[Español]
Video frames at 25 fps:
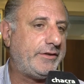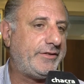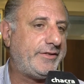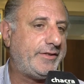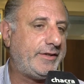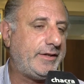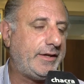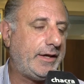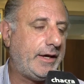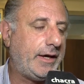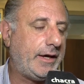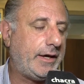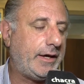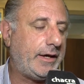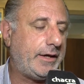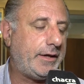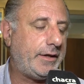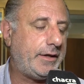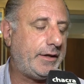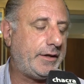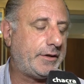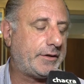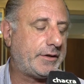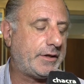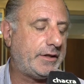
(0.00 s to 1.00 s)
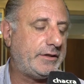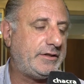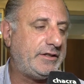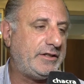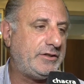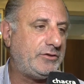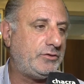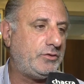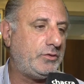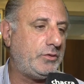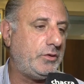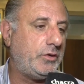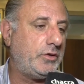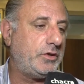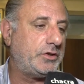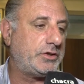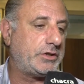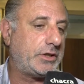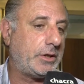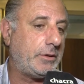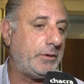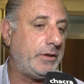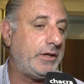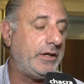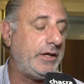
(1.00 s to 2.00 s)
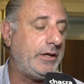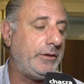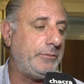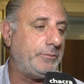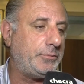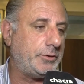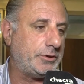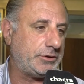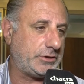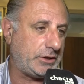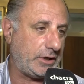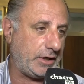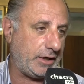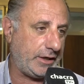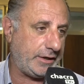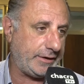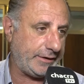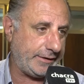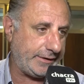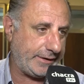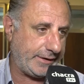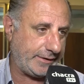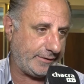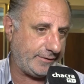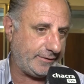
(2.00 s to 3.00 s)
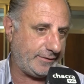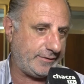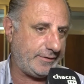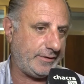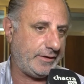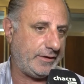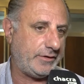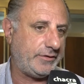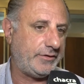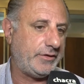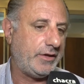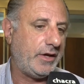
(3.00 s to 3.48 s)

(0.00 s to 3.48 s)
eh, desde lo institucional, ¿cuál sería el principal reclamo?